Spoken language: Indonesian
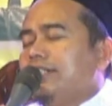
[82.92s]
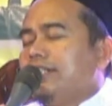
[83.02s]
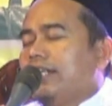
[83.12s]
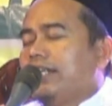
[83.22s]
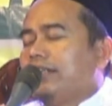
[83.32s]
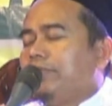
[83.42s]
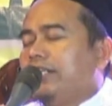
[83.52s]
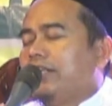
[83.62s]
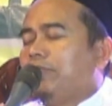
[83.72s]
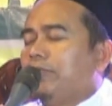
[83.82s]
jenengan
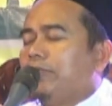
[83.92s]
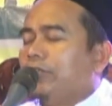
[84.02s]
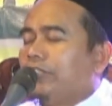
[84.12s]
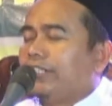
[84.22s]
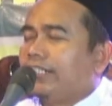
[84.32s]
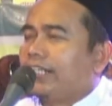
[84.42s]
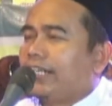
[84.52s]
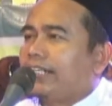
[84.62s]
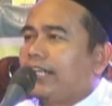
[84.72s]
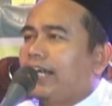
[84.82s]
pingin nopo mboten
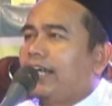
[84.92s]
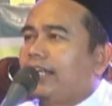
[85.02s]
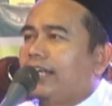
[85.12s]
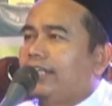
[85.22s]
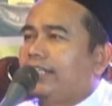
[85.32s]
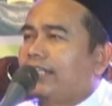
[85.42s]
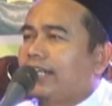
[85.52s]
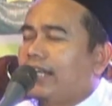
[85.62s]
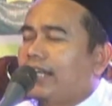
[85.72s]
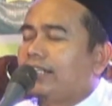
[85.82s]
gadah anak
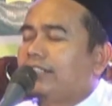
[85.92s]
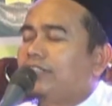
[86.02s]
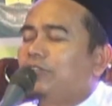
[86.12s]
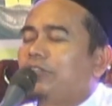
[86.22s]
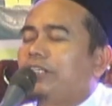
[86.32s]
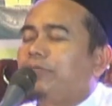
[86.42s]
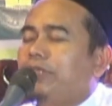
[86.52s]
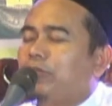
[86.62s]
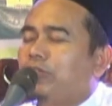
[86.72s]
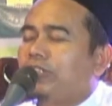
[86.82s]
ingkang
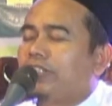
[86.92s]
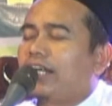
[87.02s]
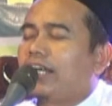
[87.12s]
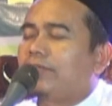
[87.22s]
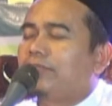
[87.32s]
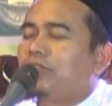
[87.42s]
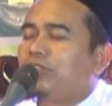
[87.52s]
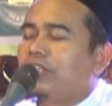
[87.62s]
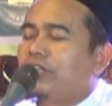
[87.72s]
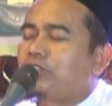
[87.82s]
uripipun teng alam
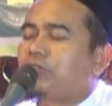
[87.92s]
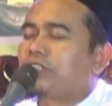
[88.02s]
dunia